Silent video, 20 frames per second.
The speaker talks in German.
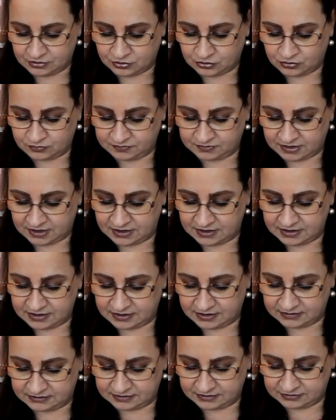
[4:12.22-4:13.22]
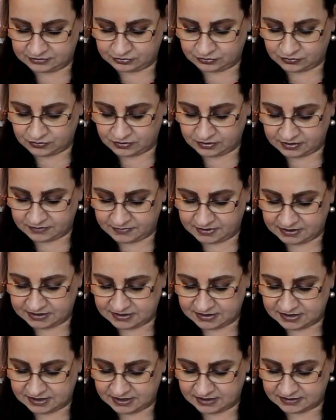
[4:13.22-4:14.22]
Kommt alle an die Tore
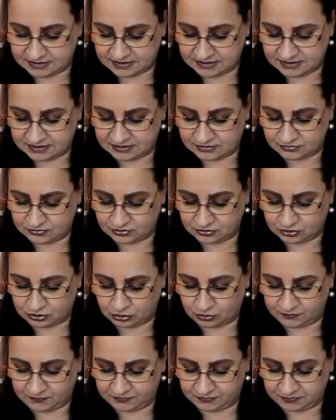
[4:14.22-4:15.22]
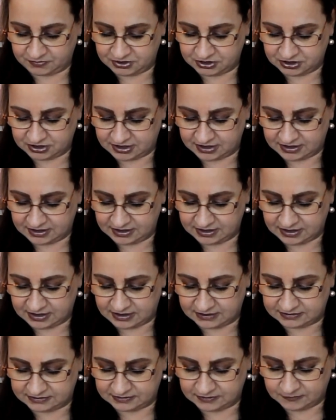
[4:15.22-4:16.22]
meines Herzens und klopft beständig
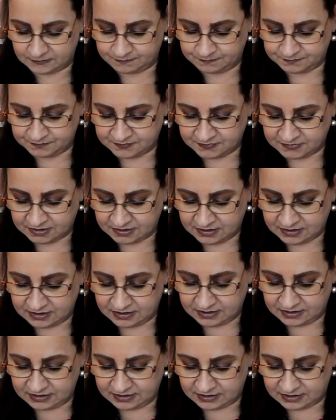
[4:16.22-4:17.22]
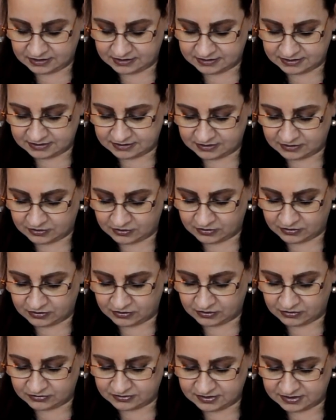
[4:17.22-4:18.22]
an. Ich als der
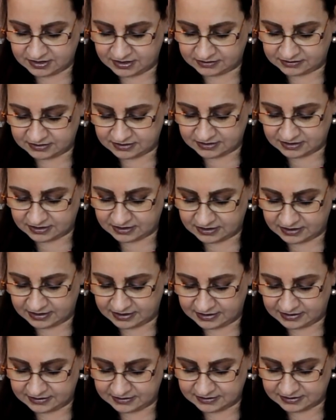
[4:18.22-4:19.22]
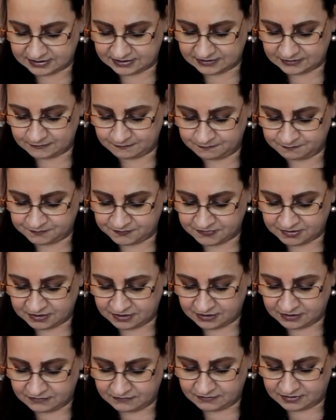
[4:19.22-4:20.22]
Hausherr des Allerheiligsten
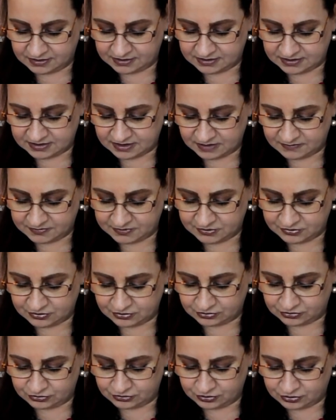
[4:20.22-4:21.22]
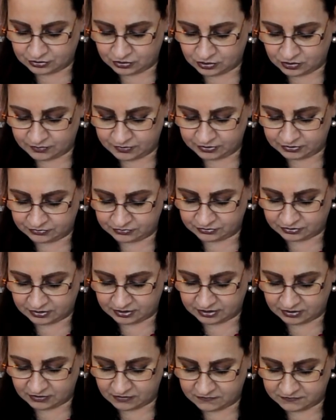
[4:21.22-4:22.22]
werde selbst zur Tür kommen und
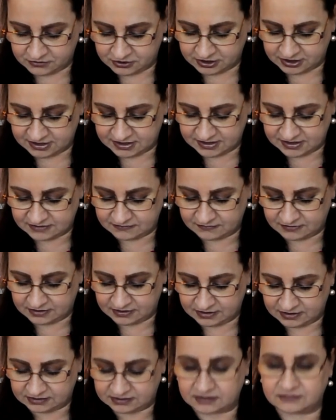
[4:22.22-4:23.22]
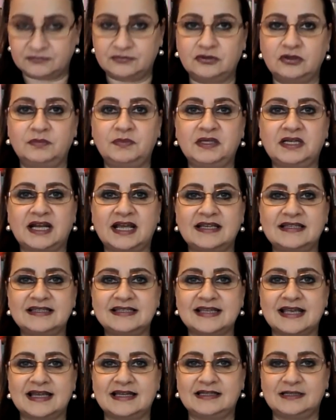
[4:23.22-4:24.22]
euch aufschließen, wenn ihr dafür bereit
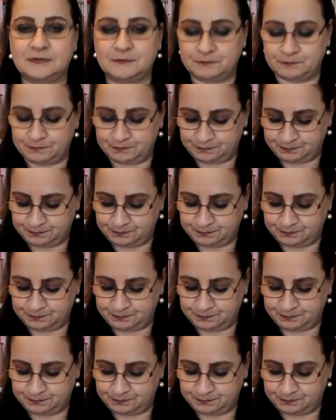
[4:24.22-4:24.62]
seid.